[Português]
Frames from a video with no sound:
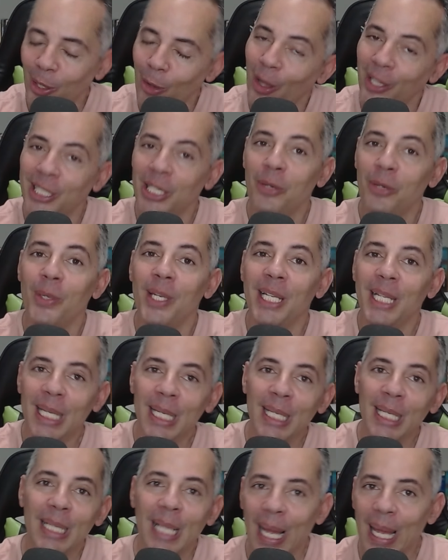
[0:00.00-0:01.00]
que eu
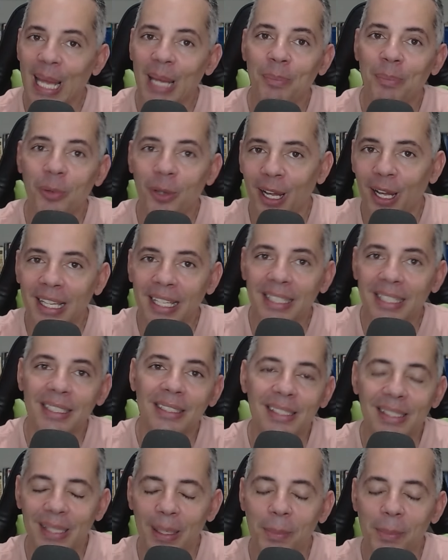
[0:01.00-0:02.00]
adquiri na época
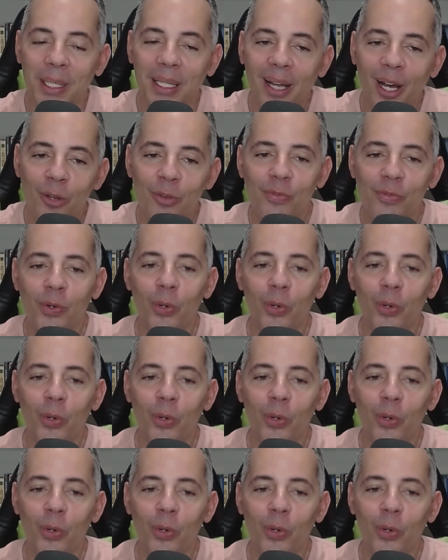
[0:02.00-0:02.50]
ainda de seminário,